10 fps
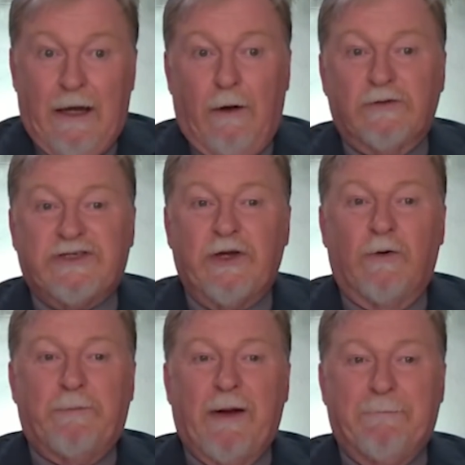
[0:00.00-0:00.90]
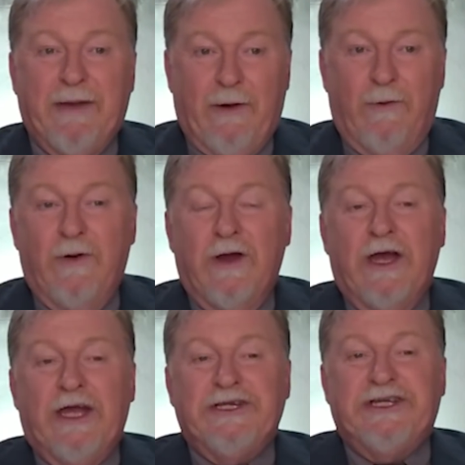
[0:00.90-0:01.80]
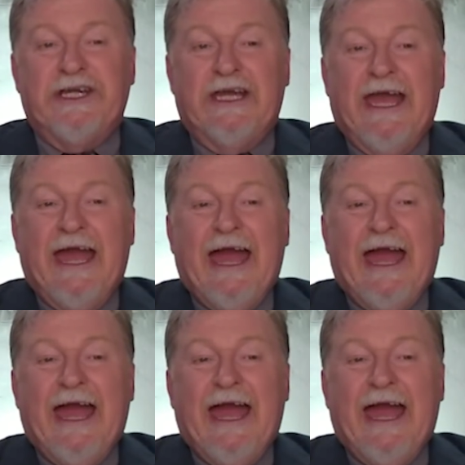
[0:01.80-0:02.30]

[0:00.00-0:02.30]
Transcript: ao seu papel de